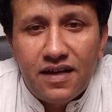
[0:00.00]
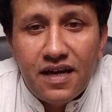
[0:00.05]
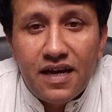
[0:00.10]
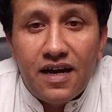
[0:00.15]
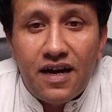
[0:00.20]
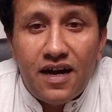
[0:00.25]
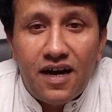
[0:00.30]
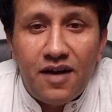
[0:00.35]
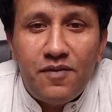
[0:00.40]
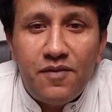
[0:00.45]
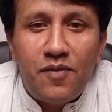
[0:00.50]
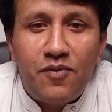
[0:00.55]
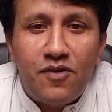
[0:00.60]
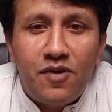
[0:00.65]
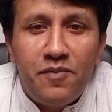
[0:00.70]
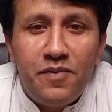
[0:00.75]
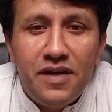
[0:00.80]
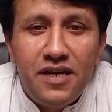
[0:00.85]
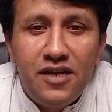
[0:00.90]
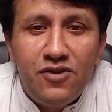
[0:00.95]
हम आपको
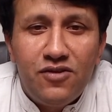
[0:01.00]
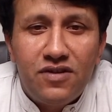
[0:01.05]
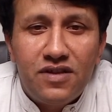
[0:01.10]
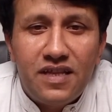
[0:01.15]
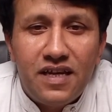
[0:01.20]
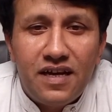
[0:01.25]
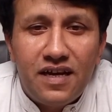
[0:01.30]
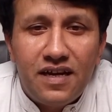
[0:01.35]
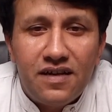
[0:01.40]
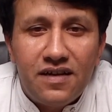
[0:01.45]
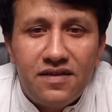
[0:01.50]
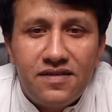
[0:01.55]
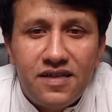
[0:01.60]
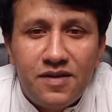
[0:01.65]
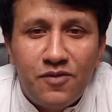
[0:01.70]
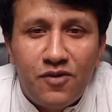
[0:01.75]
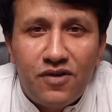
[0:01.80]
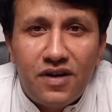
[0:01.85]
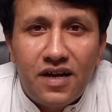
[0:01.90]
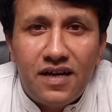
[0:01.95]
वीडियो देंगे
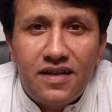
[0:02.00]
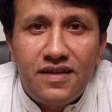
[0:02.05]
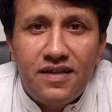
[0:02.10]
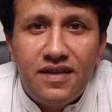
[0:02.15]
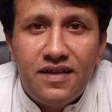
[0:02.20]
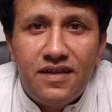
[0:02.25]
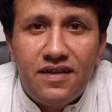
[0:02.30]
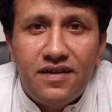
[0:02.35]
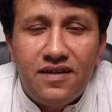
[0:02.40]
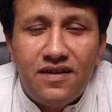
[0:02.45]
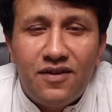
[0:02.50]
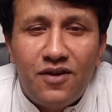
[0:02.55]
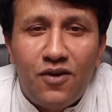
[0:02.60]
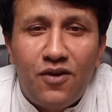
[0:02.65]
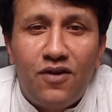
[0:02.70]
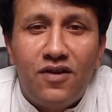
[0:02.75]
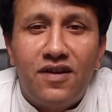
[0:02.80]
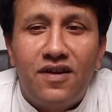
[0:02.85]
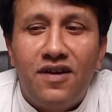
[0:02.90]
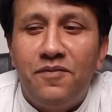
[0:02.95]
सिमोना जी
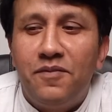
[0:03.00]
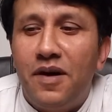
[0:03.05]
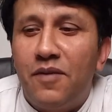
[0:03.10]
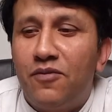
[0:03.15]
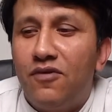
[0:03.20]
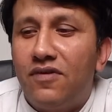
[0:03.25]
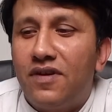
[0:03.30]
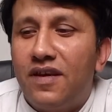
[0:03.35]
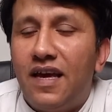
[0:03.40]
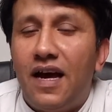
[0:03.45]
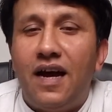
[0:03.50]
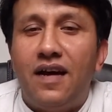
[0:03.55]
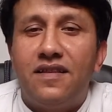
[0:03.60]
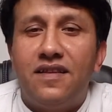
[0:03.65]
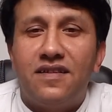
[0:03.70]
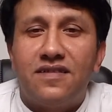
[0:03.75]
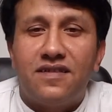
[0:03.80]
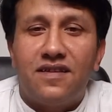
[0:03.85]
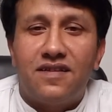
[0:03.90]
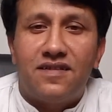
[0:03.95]
और हम आपको क्या
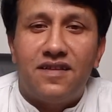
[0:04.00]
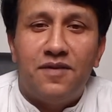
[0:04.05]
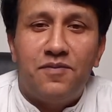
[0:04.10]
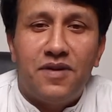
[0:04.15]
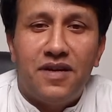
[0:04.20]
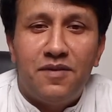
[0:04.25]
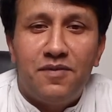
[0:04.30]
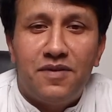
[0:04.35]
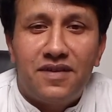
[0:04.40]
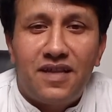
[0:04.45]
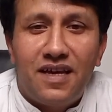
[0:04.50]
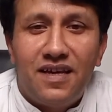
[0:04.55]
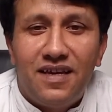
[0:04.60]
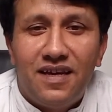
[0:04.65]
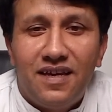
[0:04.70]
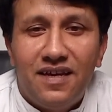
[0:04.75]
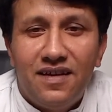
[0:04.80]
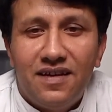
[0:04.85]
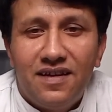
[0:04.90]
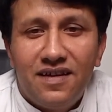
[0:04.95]
दे सकते हैं पहले
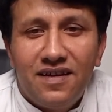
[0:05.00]
बताइए